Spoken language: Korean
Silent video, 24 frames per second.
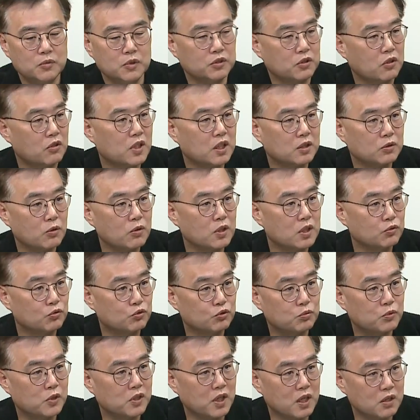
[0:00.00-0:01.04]
뭐 전화 통화는
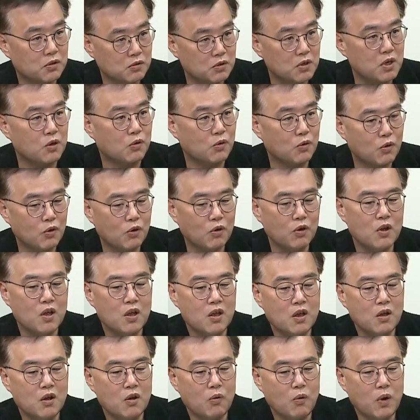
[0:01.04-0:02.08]
두 번 한 것 같고 음.
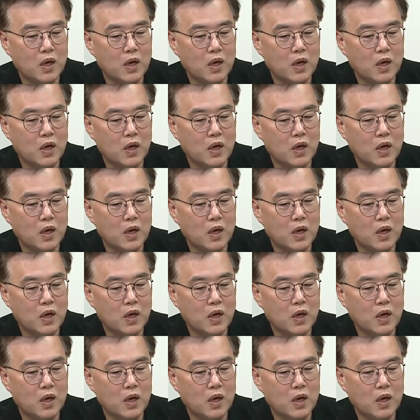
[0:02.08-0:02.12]
네.